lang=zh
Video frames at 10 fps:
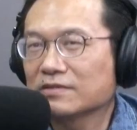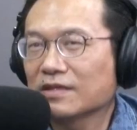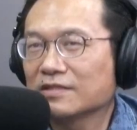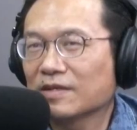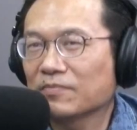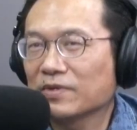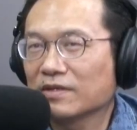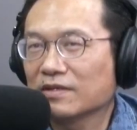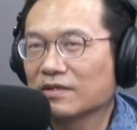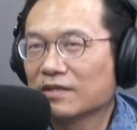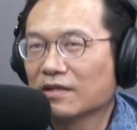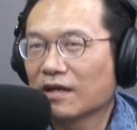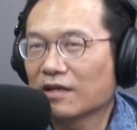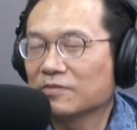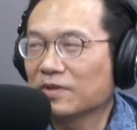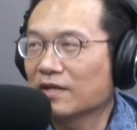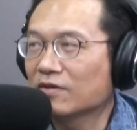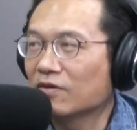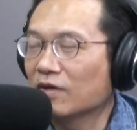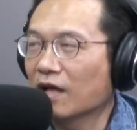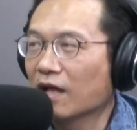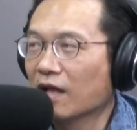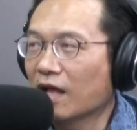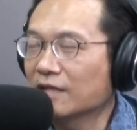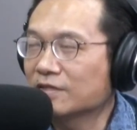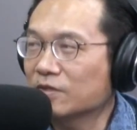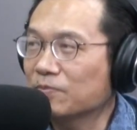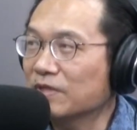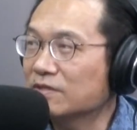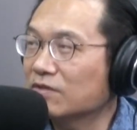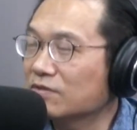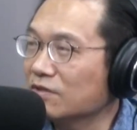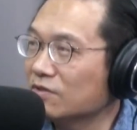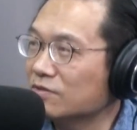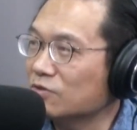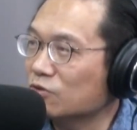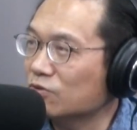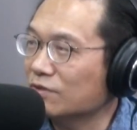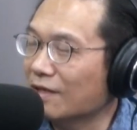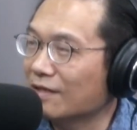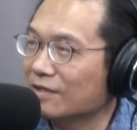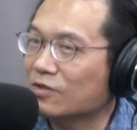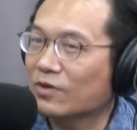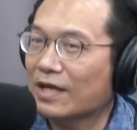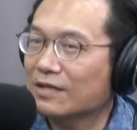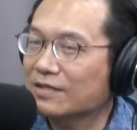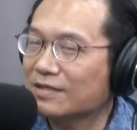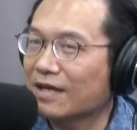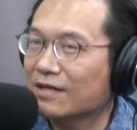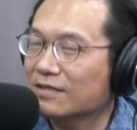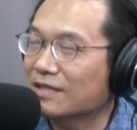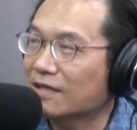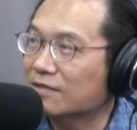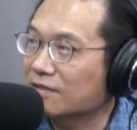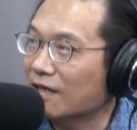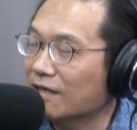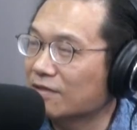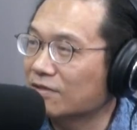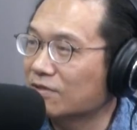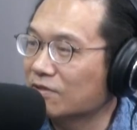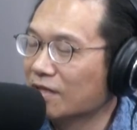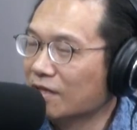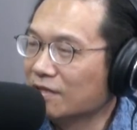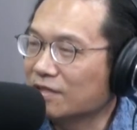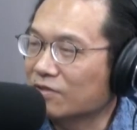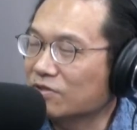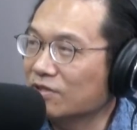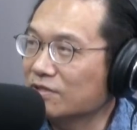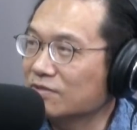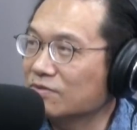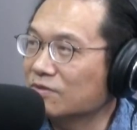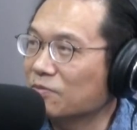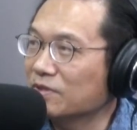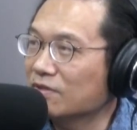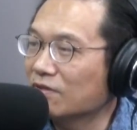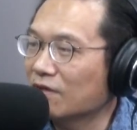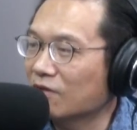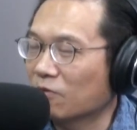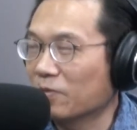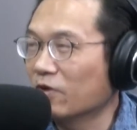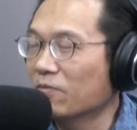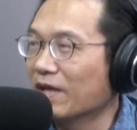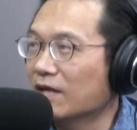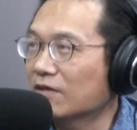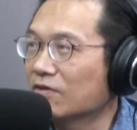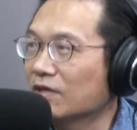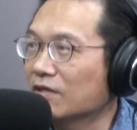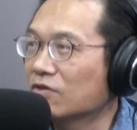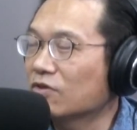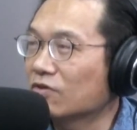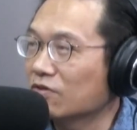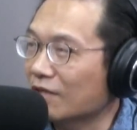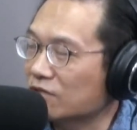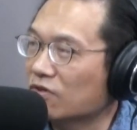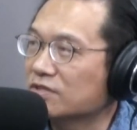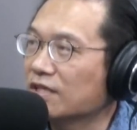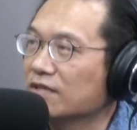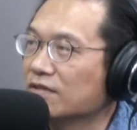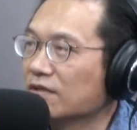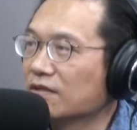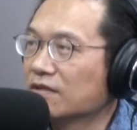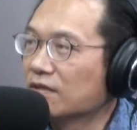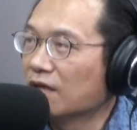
食饭，啊，都袂晓讲啊。对啊。变做幼是出呃，伊过来去读读读迄啰小学时阵，都变做都都袂晓讲啊，讲讲较粗浅。对啊。